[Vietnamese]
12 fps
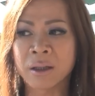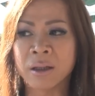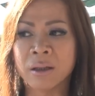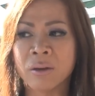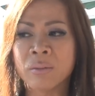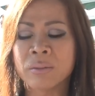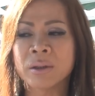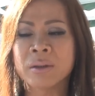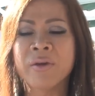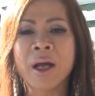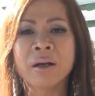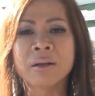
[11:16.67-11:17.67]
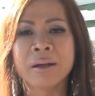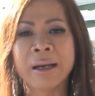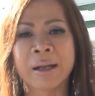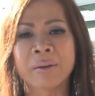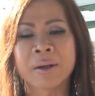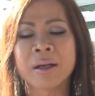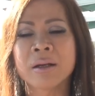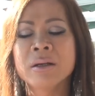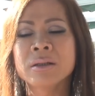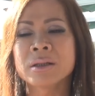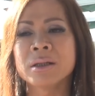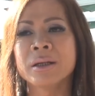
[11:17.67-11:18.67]
thì lúc với hơn nữa là cái
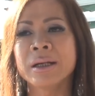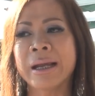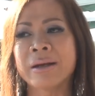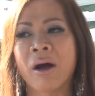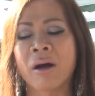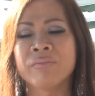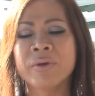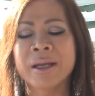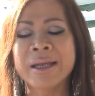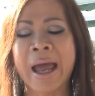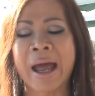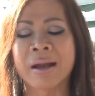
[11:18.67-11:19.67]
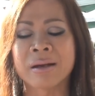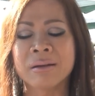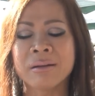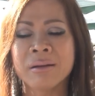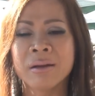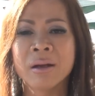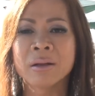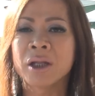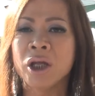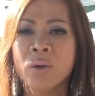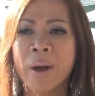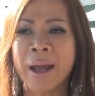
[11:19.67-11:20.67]
cư xử cái này nọ cái, cái nhà ờ,
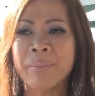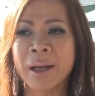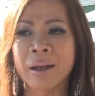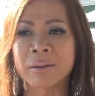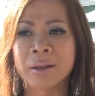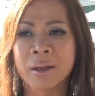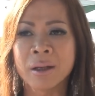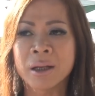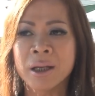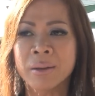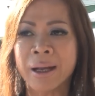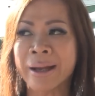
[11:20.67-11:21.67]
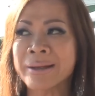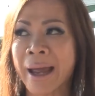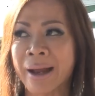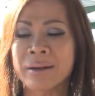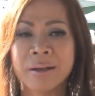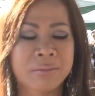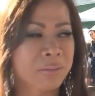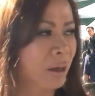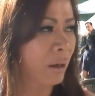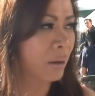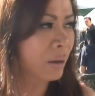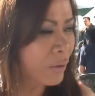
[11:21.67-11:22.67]
thiếu em là khi anh khẳng định cười
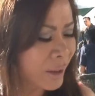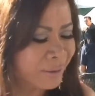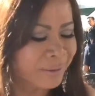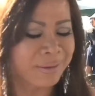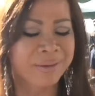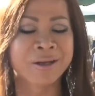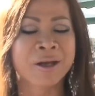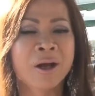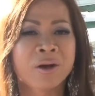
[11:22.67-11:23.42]
ờ cứ đi tiếng cười